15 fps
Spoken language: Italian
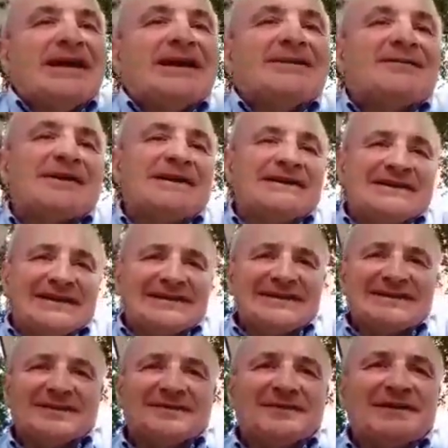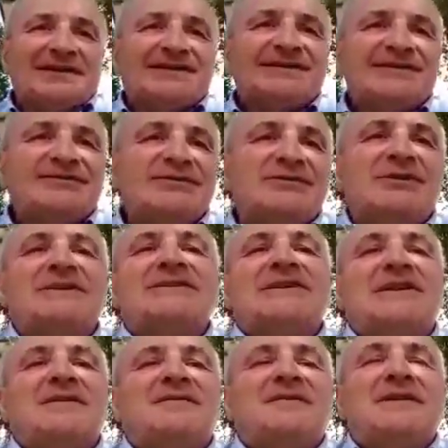Fra le tante definizioni, una
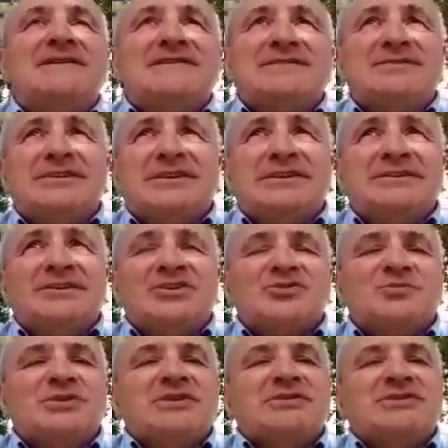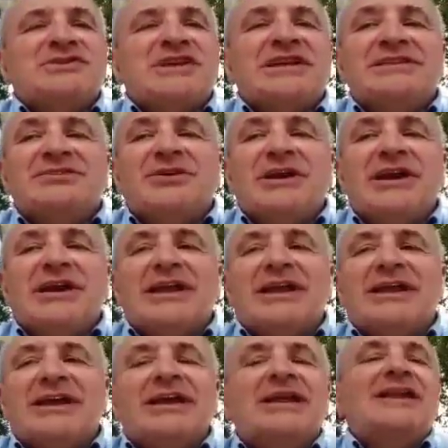delle definizioni dello Spirito Santo è,
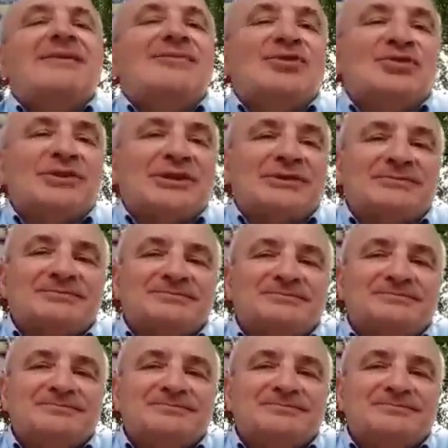è l'amore.